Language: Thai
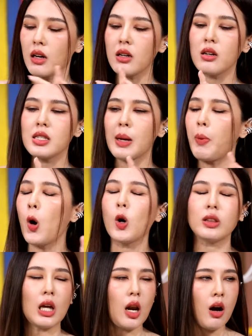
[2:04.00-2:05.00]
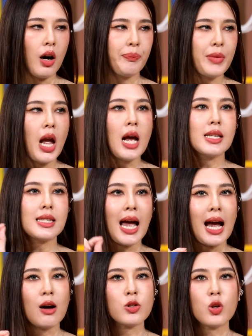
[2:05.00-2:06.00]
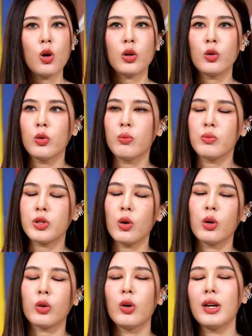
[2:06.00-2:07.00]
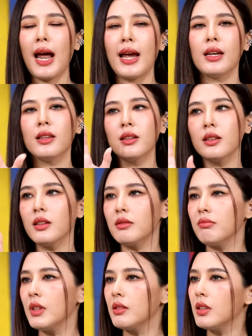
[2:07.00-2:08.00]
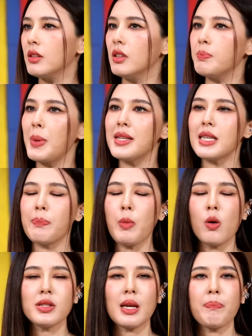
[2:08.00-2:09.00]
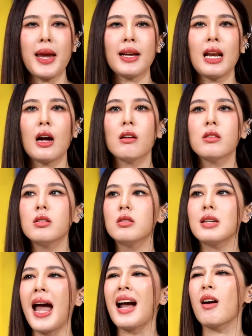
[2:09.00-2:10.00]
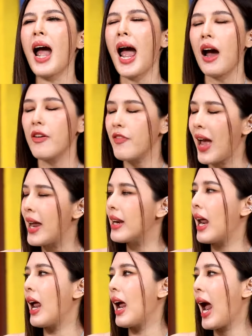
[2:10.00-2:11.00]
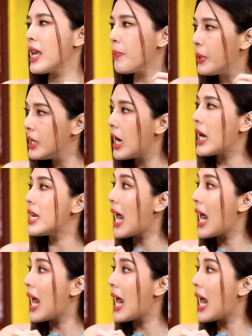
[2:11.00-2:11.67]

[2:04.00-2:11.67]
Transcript: ก็คือจะโพสตลอดสาวโสดหนุ่มโสดคนไหนตุ๊ดตุ๊ดตุ๊ดตุ๊ดตุ๊ดตุ๊ดเป็นสปงสเปกแล้วก็คือนางก็หาแฟนให้เพื่อน